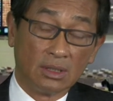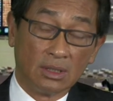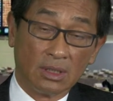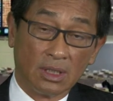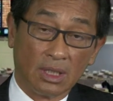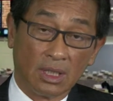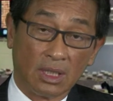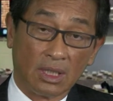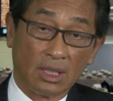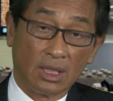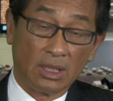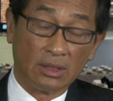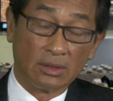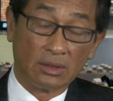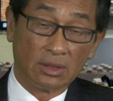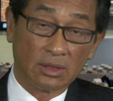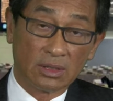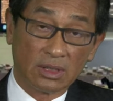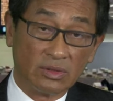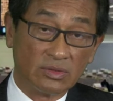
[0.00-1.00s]
呃，很
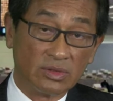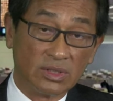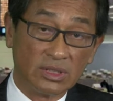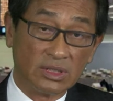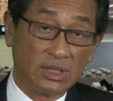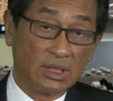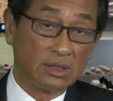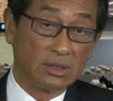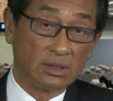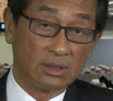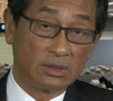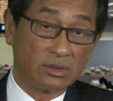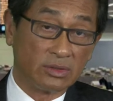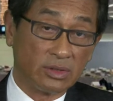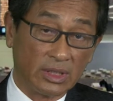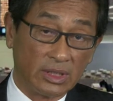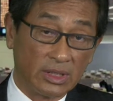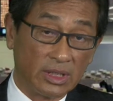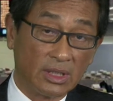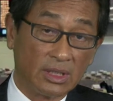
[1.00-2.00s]
多投资者都
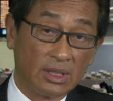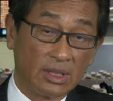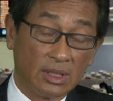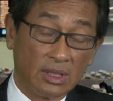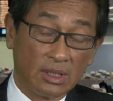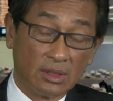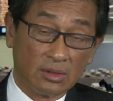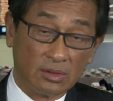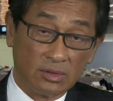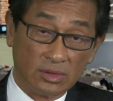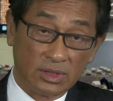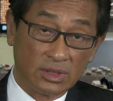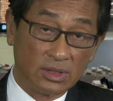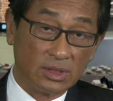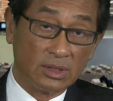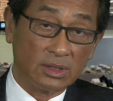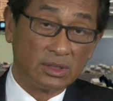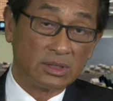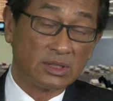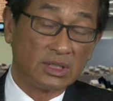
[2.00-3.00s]
觉得股
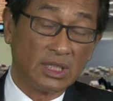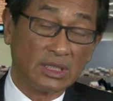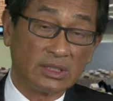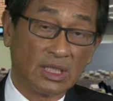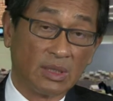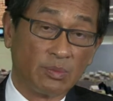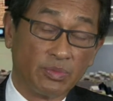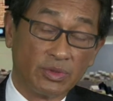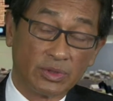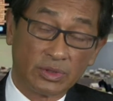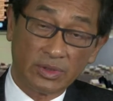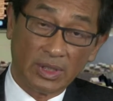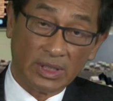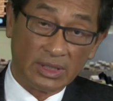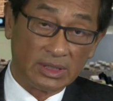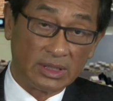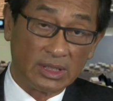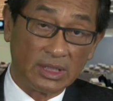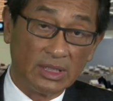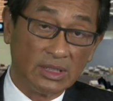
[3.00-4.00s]
市现在不算
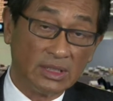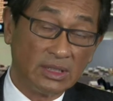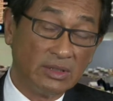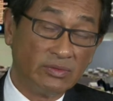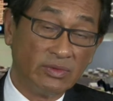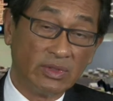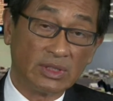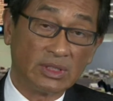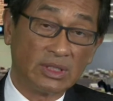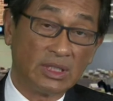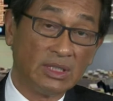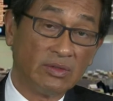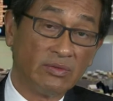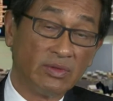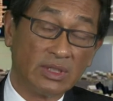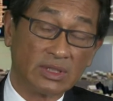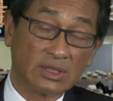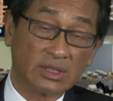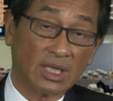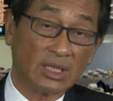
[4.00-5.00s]
低，因为低
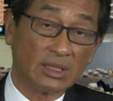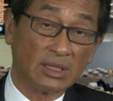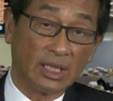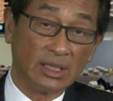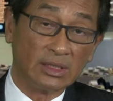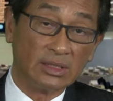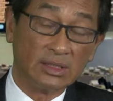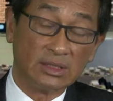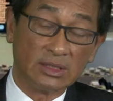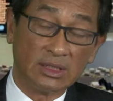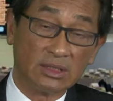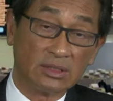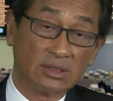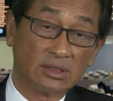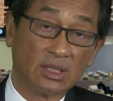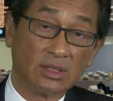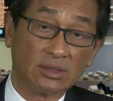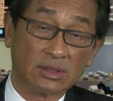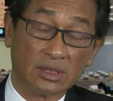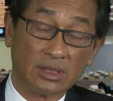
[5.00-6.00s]
位上来已经
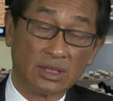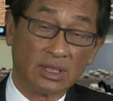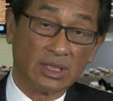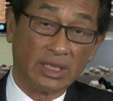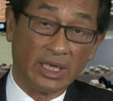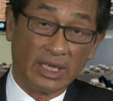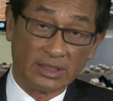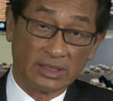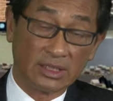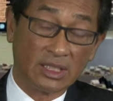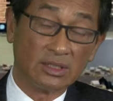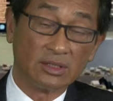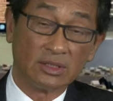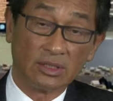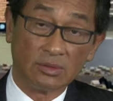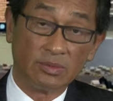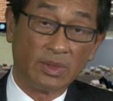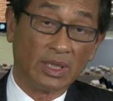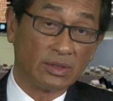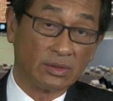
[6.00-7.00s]
上升了两千
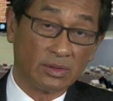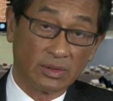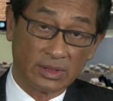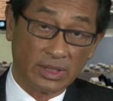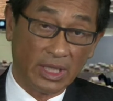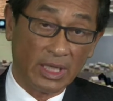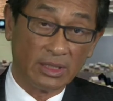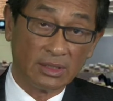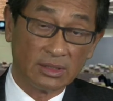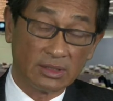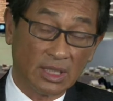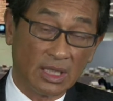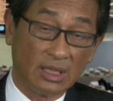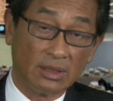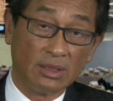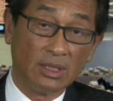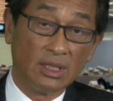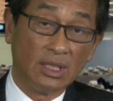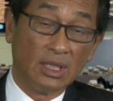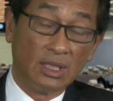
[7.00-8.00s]
九百多点，
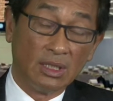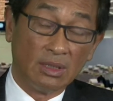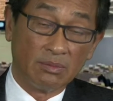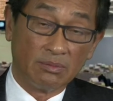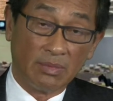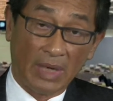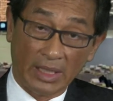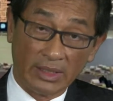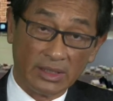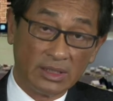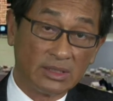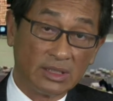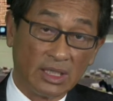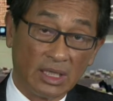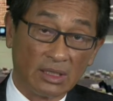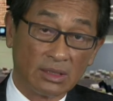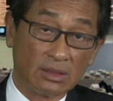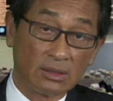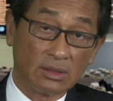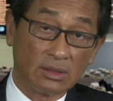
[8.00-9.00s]
再买一点